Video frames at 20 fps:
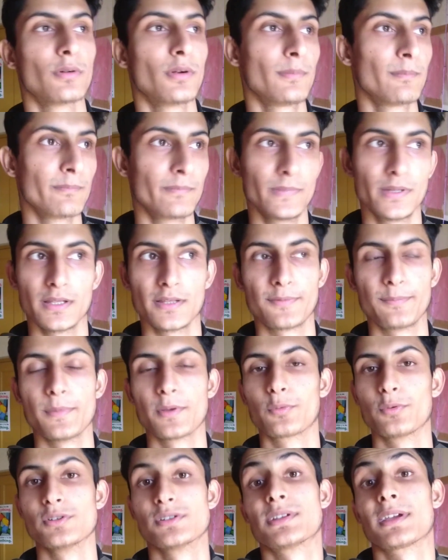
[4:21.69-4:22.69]
को इसमें
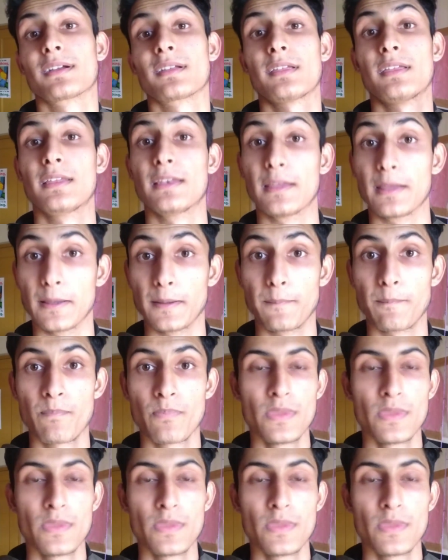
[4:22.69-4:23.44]
कोई शक ही नहीं है